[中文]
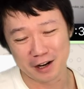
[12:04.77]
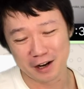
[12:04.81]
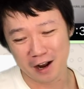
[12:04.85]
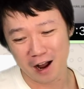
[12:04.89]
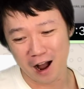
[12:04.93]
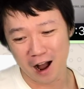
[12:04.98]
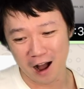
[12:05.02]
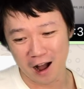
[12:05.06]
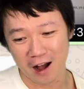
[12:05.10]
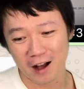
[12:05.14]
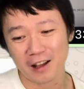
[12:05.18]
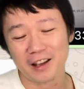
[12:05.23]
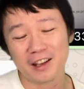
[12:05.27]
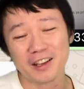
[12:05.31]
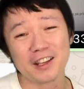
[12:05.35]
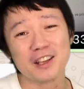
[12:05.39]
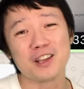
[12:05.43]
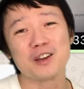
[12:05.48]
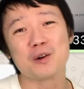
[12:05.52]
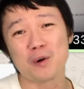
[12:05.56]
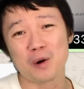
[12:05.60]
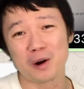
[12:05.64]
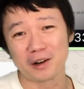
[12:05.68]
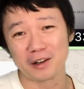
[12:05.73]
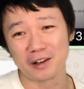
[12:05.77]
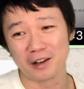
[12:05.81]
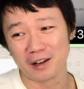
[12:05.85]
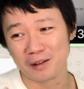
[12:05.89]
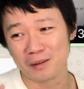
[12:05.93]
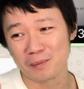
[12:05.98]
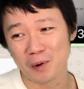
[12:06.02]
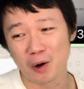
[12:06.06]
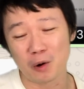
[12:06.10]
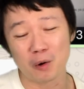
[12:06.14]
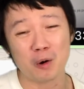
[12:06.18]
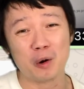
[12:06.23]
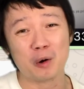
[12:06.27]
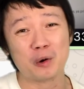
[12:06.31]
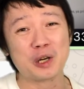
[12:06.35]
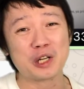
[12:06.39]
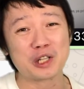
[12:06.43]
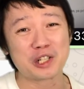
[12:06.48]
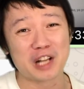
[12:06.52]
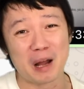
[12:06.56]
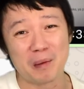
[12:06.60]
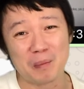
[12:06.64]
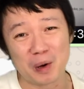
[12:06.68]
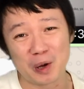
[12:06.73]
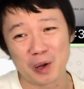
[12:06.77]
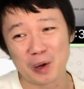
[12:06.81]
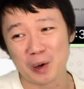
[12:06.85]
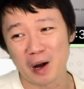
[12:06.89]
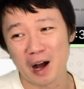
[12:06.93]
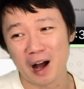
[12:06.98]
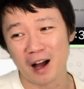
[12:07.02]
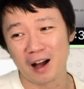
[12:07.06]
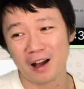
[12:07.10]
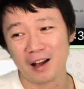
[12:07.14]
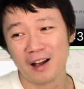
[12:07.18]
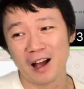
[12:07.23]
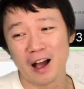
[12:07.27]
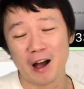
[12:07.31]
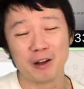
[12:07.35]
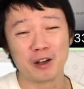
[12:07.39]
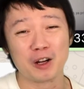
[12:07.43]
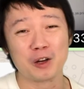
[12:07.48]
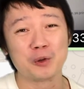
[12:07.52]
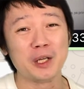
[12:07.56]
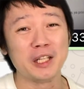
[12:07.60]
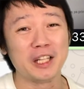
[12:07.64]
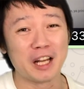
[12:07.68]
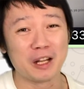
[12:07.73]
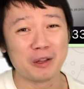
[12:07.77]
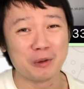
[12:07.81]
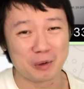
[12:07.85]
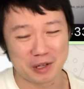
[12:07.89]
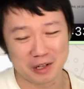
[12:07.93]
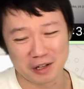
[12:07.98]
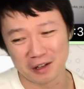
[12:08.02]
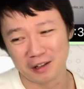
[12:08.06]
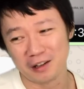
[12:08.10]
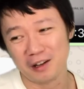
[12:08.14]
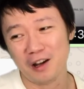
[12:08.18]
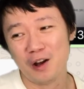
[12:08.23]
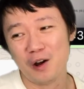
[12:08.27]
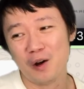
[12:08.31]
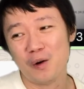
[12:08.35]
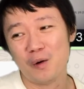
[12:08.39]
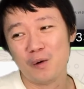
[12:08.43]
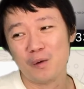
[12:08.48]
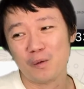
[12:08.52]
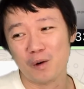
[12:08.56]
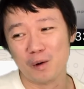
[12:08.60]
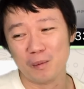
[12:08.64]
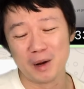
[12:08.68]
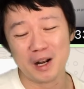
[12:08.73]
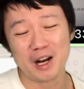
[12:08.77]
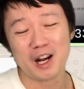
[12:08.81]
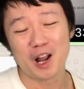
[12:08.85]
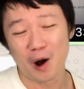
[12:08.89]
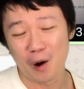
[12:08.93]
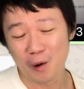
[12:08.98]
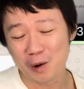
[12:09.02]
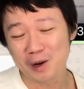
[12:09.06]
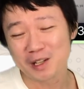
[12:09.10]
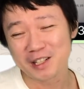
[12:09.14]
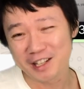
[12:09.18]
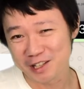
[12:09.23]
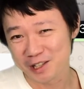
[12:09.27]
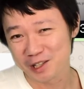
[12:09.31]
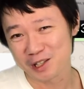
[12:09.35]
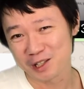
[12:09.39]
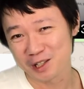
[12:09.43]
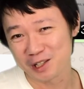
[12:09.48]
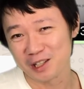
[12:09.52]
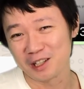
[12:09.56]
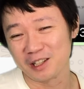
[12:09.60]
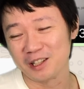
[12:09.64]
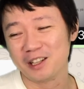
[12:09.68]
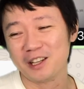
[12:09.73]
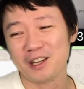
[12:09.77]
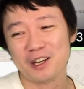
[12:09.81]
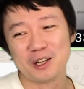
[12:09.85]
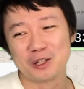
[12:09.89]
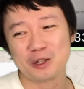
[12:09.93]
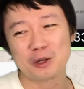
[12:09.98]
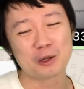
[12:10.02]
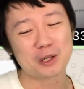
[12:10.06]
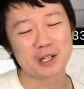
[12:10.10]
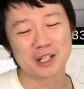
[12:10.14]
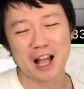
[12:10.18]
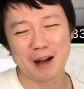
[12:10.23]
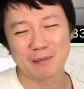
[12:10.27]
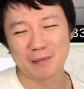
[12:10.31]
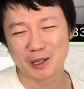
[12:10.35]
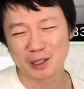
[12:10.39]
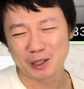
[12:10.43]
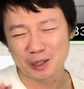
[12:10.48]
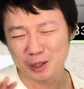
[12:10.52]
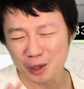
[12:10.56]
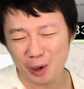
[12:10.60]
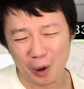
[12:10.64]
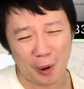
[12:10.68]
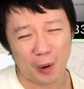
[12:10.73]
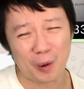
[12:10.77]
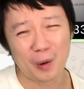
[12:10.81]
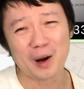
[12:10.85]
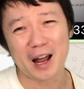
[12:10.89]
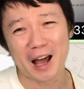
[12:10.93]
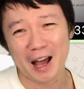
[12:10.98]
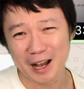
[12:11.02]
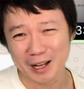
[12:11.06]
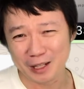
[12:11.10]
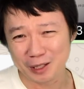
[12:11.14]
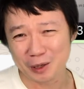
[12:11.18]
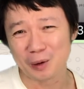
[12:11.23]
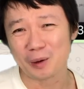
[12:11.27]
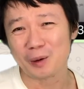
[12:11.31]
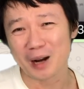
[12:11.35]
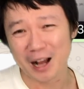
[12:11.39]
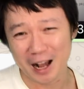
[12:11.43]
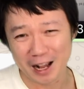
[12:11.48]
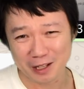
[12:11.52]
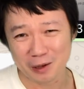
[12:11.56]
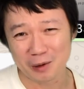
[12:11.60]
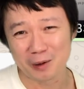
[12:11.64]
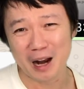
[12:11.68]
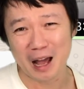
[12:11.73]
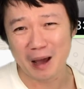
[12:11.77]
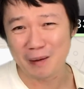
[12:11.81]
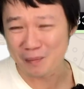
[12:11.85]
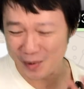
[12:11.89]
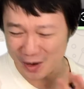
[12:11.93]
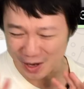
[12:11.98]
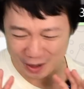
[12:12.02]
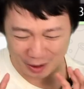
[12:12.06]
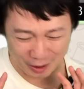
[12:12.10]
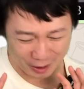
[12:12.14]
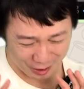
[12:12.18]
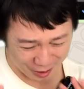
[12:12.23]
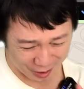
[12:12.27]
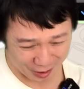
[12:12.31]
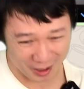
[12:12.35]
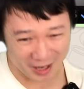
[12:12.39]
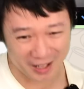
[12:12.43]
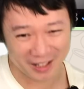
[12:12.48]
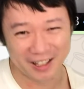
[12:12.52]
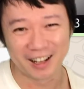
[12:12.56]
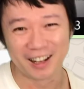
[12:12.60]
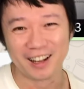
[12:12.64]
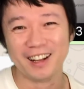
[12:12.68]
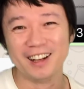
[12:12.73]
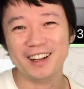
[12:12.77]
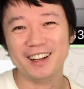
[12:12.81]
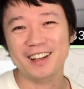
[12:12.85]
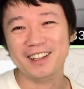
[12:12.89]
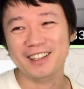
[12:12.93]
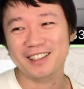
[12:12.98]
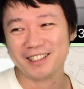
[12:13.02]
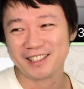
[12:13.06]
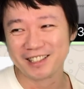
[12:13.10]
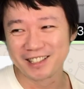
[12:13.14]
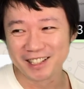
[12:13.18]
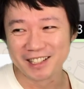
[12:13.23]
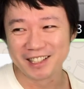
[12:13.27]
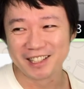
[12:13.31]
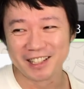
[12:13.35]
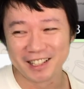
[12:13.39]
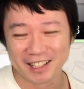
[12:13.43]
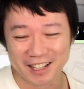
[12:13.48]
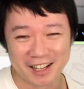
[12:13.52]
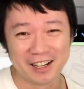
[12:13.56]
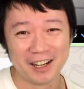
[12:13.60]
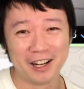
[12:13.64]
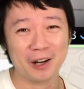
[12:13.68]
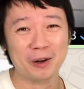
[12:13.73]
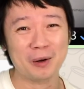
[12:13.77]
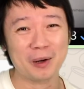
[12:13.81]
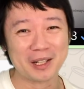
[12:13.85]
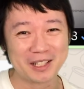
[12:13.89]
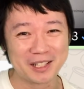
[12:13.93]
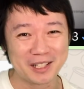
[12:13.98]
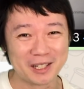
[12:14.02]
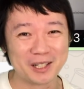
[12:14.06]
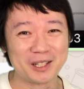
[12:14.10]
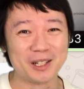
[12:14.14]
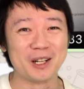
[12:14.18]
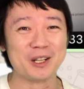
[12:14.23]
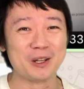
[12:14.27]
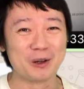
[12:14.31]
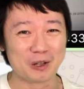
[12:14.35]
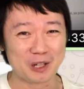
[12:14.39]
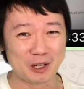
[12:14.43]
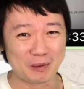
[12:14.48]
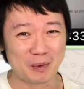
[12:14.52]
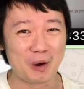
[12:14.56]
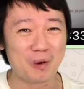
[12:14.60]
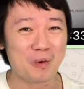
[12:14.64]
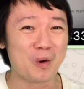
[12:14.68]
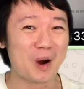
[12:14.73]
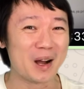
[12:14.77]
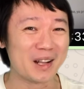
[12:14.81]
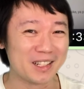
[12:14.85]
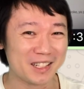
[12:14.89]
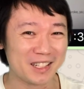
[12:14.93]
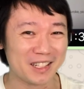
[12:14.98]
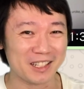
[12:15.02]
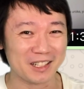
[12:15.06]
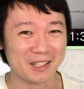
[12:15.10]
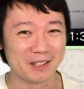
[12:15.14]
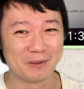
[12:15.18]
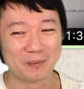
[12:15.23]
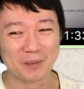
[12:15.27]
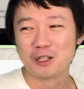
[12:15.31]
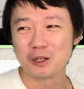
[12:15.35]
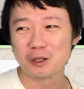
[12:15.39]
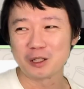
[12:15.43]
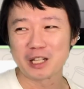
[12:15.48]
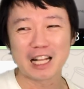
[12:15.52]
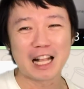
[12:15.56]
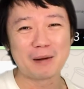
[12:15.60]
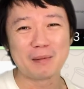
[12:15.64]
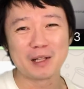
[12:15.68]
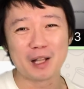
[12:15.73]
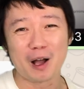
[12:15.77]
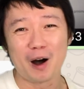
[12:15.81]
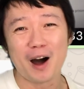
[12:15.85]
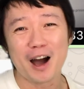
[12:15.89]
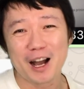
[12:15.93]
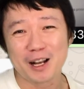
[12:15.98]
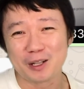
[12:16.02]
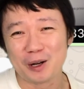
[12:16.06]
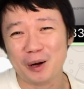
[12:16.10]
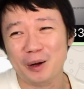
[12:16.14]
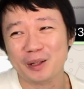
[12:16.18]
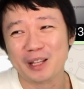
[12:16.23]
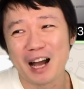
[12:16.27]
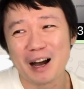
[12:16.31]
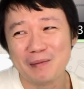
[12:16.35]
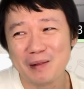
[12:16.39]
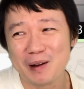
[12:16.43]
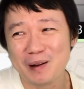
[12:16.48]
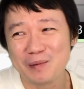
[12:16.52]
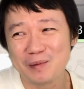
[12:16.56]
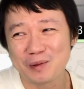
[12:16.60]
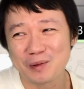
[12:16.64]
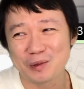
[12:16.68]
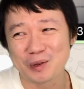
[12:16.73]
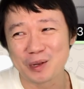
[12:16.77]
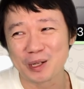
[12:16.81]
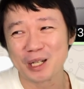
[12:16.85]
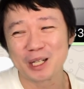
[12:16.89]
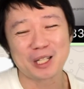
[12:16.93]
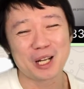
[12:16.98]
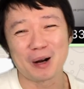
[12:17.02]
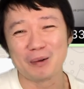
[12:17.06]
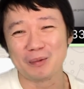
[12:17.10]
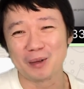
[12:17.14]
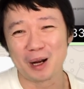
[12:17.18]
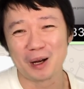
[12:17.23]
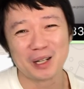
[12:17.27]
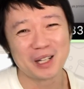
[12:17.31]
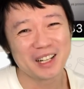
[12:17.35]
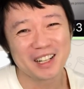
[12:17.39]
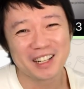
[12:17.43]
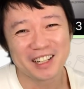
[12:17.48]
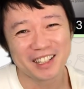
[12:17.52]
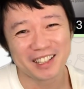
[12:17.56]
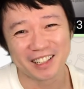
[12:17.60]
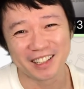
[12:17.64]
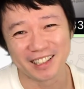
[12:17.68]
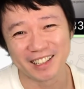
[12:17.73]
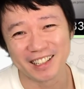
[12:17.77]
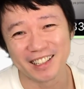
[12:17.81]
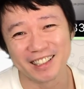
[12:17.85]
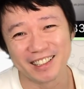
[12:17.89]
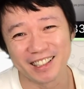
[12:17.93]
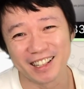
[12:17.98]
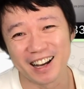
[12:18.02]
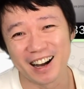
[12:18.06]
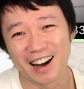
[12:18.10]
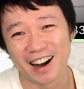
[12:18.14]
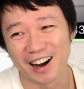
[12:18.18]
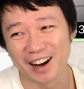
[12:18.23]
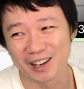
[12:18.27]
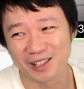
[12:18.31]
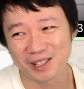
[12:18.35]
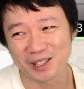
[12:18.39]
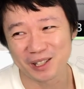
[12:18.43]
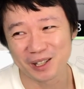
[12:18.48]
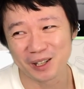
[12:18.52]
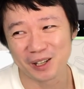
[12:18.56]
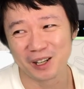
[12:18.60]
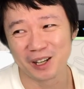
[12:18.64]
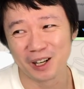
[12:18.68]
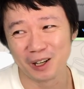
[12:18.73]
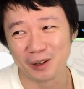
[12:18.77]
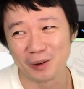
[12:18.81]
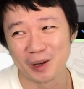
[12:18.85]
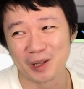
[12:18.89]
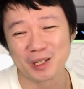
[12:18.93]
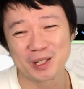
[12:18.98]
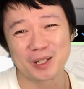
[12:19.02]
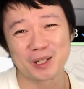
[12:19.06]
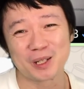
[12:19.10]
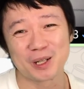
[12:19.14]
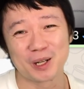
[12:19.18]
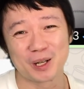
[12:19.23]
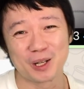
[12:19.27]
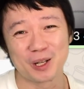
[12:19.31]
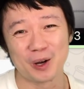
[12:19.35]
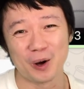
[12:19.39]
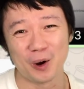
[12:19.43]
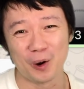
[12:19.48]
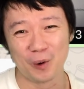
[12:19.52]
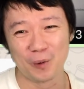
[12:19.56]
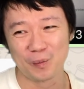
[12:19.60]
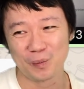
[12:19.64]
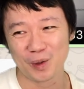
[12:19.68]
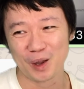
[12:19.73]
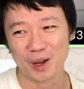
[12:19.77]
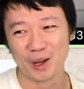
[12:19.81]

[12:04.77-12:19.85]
啊、英国人，包括我瑞士男朋友啊，还有一个瑞典女生，我们聊过这件事情。就是他们从来从来从来没有觉得自己跟俄罗斯人有什么关系，就在他们脑海中，他们觉得找不到任何一点啊是跟俄罗斯人有